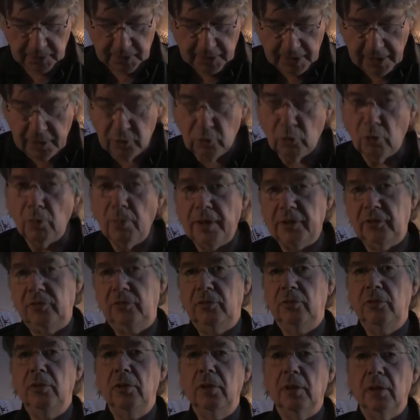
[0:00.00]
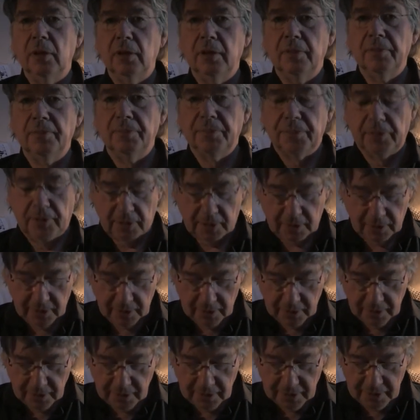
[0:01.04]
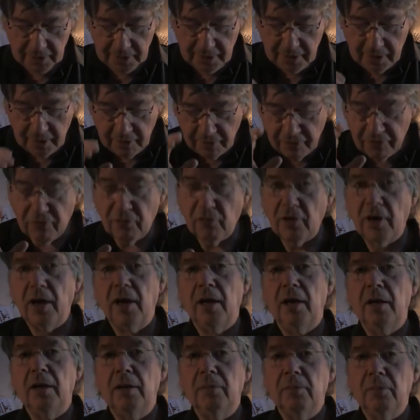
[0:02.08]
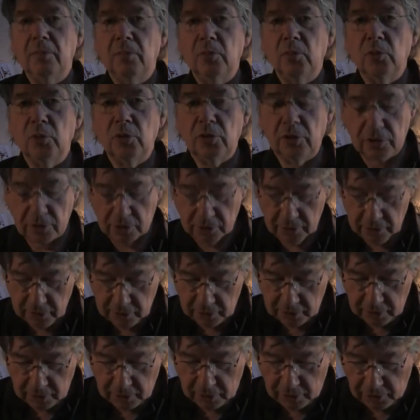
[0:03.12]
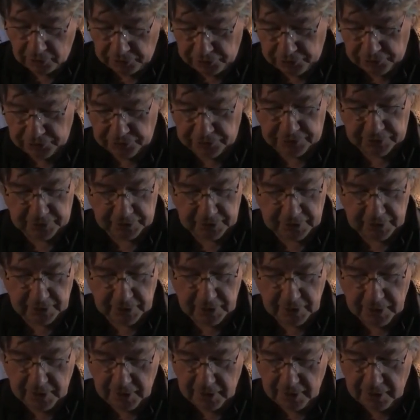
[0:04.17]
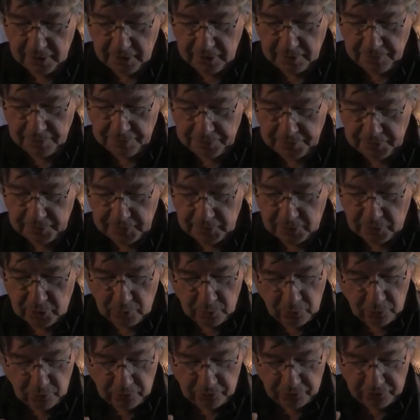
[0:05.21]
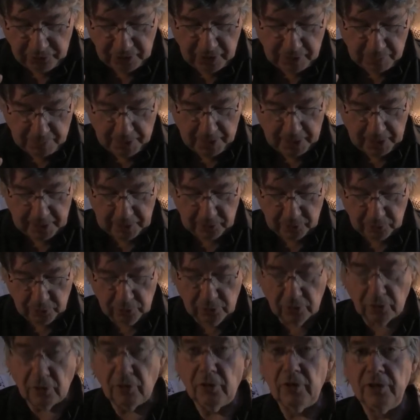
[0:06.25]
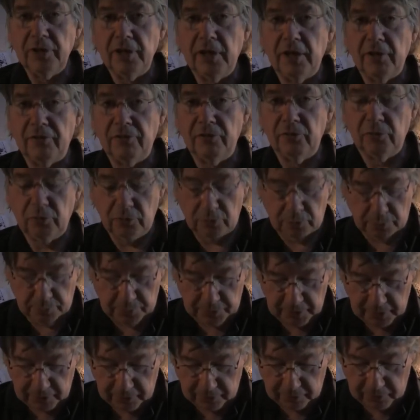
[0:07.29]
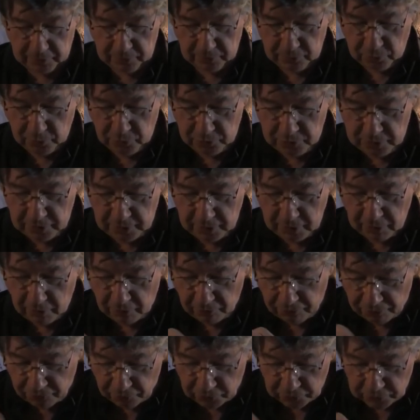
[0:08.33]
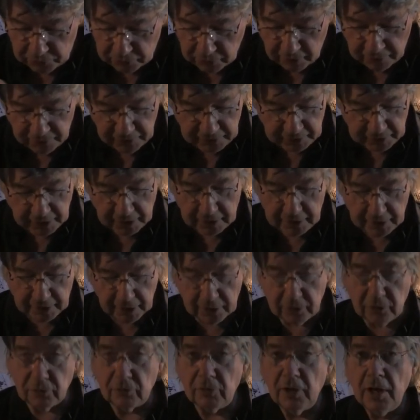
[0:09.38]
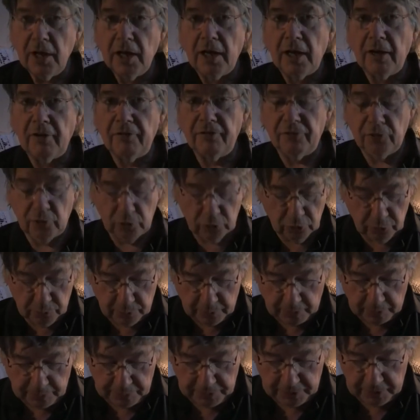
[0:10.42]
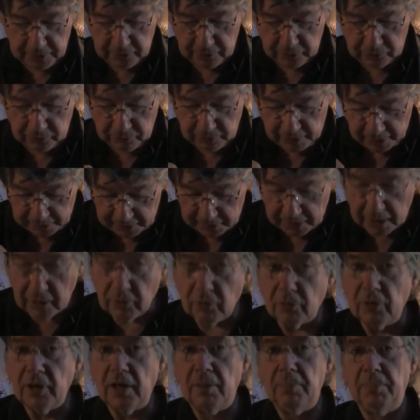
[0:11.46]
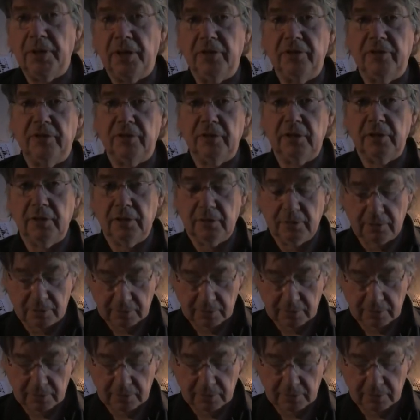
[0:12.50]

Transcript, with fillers: Les courbatures dévoilent mon corps en entier, comme on fait apparaître le relief d'une pièce de monnaie en frottant avec un crayon la feuille de papier sous laquelle on l'a placée.